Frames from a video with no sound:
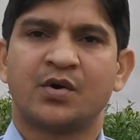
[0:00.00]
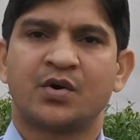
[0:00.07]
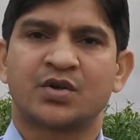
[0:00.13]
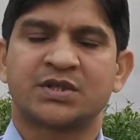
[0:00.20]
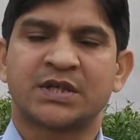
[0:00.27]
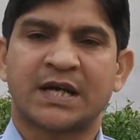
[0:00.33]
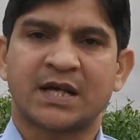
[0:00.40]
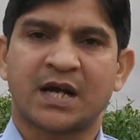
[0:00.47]
और
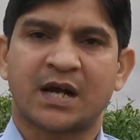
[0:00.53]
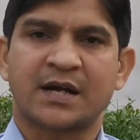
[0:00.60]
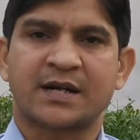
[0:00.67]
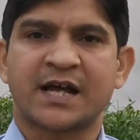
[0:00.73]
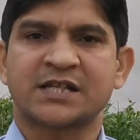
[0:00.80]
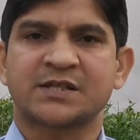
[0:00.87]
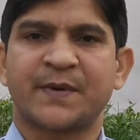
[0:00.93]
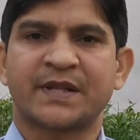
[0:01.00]
ज़्यादा
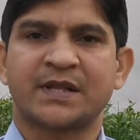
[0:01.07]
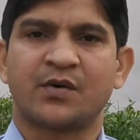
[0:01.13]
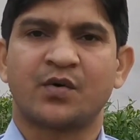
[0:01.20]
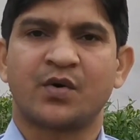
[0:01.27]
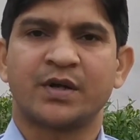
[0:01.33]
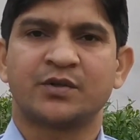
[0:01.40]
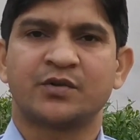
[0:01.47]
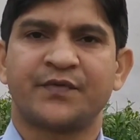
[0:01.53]
खटास पैदा
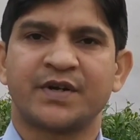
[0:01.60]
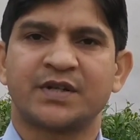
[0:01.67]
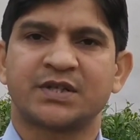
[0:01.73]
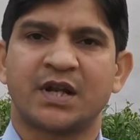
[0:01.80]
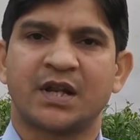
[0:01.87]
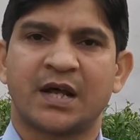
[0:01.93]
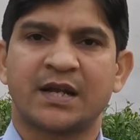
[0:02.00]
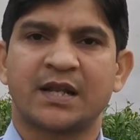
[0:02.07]
हो गई तो फिर
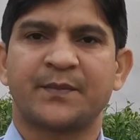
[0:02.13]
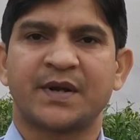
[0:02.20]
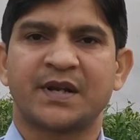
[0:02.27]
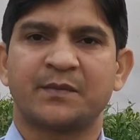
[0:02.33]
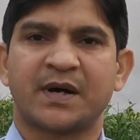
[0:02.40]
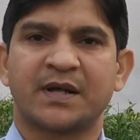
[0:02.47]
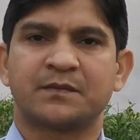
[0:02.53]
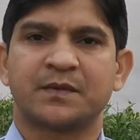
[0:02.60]
चिल्लाने पर
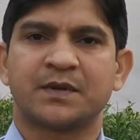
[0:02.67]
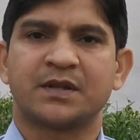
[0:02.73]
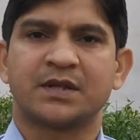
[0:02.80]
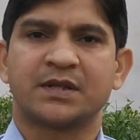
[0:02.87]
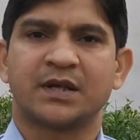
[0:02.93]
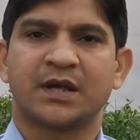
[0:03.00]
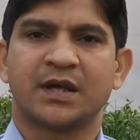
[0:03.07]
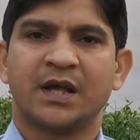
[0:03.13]
ही बात
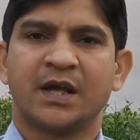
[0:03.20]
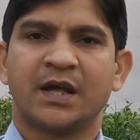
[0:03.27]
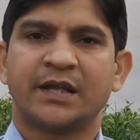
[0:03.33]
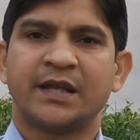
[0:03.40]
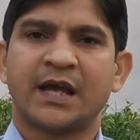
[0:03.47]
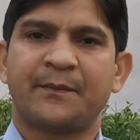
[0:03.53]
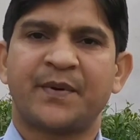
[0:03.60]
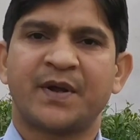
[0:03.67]
बनती है
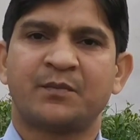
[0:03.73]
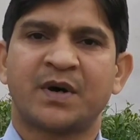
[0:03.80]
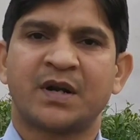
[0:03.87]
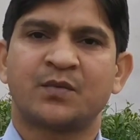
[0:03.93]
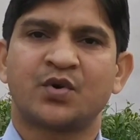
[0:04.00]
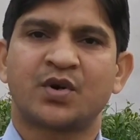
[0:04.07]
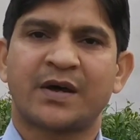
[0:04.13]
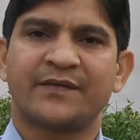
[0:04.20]
या फिर मन
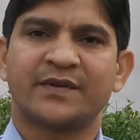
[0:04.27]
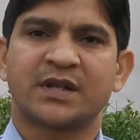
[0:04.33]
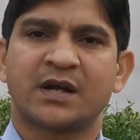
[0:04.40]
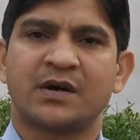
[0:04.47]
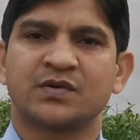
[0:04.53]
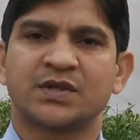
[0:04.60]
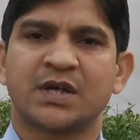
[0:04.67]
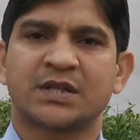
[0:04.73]
मुटाव
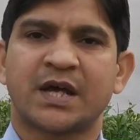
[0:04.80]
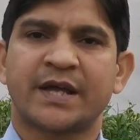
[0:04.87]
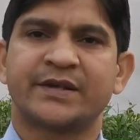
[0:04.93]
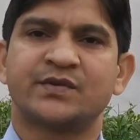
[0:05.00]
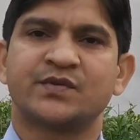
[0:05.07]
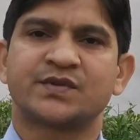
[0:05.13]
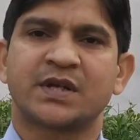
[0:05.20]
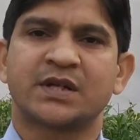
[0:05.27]
इतना हो जाता है
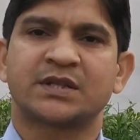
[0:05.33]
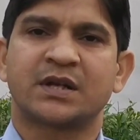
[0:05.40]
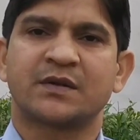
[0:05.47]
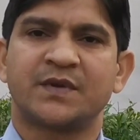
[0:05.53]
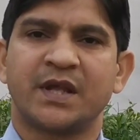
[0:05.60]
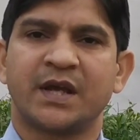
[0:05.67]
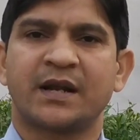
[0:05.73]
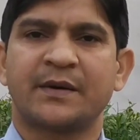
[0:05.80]
एक दूसरे की तरफ
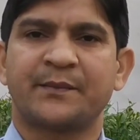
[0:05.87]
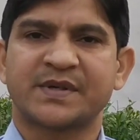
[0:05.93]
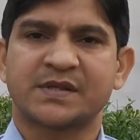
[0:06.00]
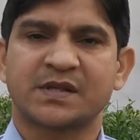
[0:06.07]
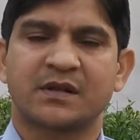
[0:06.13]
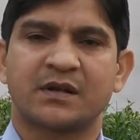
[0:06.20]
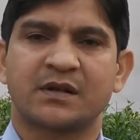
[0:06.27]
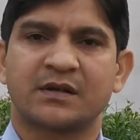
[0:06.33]
देखना
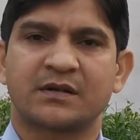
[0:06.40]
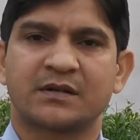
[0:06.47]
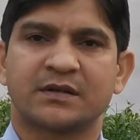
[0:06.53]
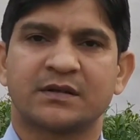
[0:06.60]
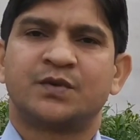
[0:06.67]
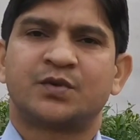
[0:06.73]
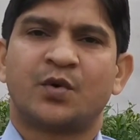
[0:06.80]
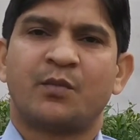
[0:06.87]
पसंद नहीं
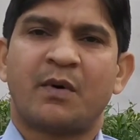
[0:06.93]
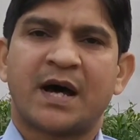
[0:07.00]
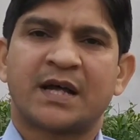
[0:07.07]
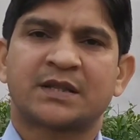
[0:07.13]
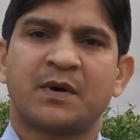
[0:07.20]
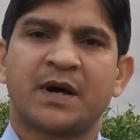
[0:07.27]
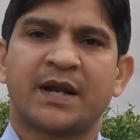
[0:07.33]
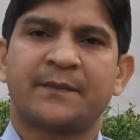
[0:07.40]
करते तो
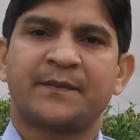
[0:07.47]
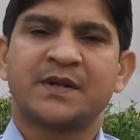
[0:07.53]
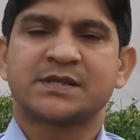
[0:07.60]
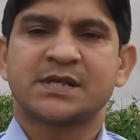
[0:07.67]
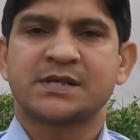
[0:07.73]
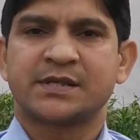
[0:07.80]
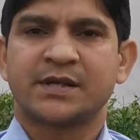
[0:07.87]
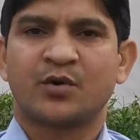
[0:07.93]
महात्मा ने अपने
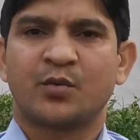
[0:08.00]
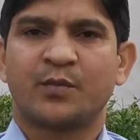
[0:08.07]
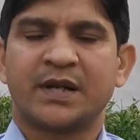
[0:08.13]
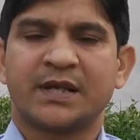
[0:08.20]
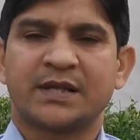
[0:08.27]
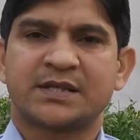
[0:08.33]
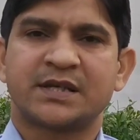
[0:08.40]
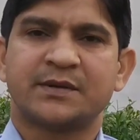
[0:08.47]
शिष्य को
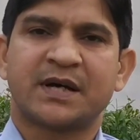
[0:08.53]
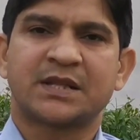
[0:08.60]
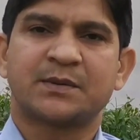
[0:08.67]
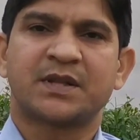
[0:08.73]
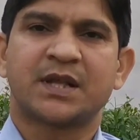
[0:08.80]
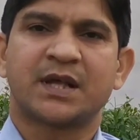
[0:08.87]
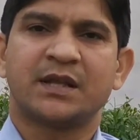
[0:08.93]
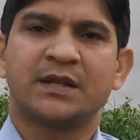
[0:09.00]
बड़ी अच्छी बात
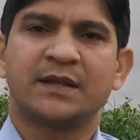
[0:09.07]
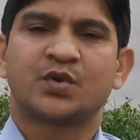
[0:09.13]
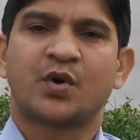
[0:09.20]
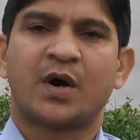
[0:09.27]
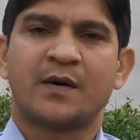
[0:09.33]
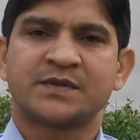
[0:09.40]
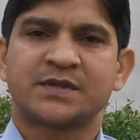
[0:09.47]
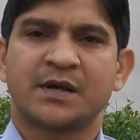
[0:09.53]
बताई तो
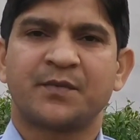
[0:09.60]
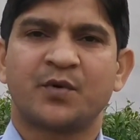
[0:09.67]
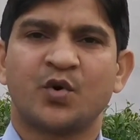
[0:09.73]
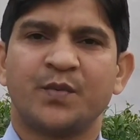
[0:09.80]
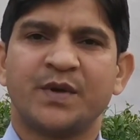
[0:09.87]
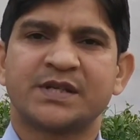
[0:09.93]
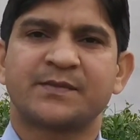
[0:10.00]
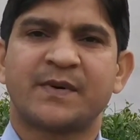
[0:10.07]
हम
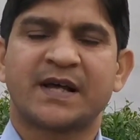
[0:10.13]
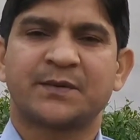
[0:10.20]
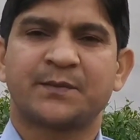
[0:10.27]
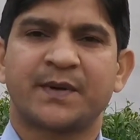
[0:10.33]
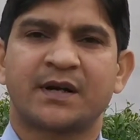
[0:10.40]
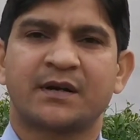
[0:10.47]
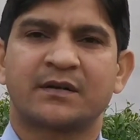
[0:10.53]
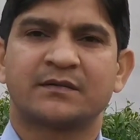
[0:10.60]
सबको भी इस बात
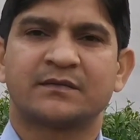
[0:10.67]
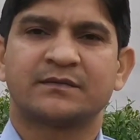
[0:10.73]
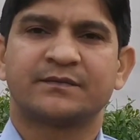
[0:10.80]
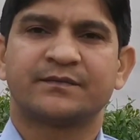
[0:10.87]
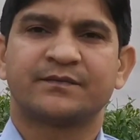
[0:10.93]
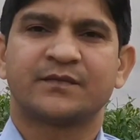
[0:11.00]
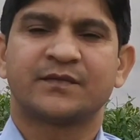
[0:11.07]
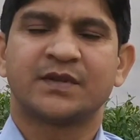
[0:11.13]
पर
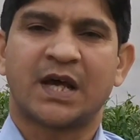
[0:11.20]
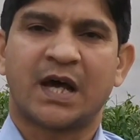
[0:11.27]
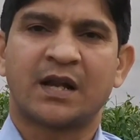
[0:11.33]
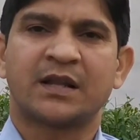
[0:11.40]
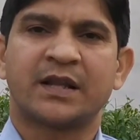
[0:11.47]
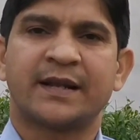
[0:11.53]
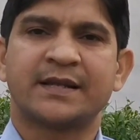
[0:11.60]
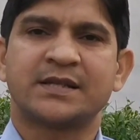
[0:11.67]

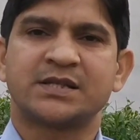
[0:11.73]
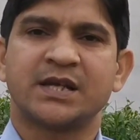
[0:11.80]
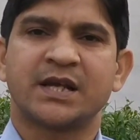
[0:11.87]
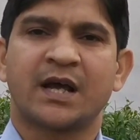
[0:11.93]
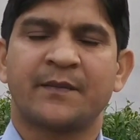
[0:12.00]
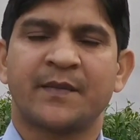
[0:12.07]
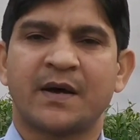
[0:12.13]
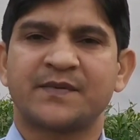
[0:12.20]
ध्यान देना चाहिए
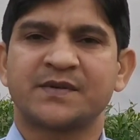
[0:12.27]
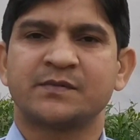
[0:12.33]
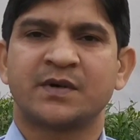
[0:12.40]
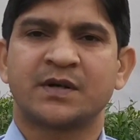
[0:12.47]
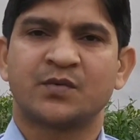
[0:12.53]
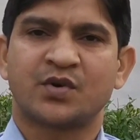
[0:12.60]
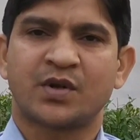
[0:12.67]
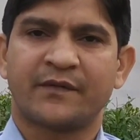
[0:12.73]
कि हमें आपसी
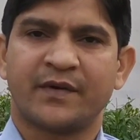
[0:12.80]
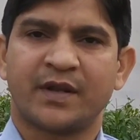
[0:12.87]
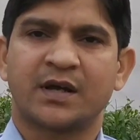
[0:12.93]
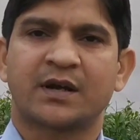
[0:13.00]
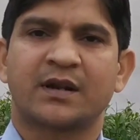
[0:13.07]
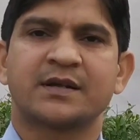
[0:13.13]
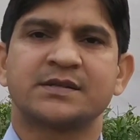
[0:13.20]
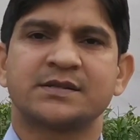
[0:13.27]
मन मुटाव नहीं
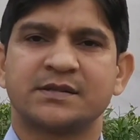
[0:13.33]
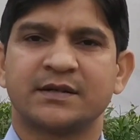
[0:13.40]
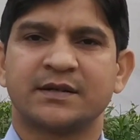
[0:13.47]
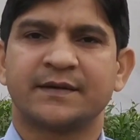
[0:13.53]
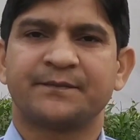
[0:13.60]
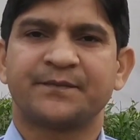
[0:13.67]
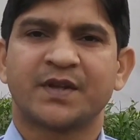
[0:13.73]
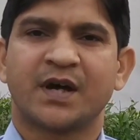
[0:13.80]
करना
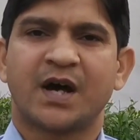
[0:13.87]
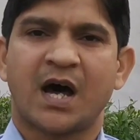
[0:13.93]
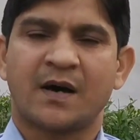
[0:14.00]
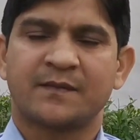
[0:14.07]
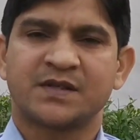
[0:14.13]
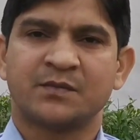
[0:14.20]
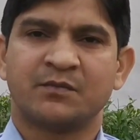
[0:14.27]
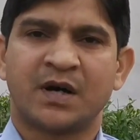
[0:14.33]
चाहिए
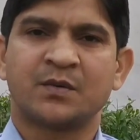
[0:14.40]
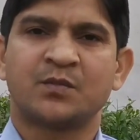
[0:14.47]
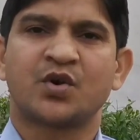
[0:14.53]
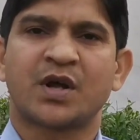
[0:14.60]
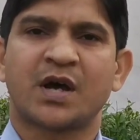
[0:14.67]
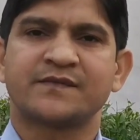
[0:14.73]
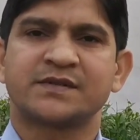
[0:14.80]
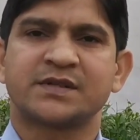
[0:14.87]
आपसी मन
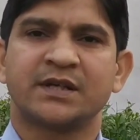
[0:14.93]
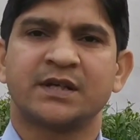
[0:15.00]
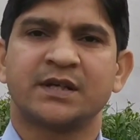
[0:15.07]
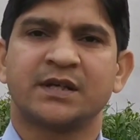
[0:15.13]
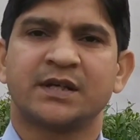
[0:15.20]
मुटाव से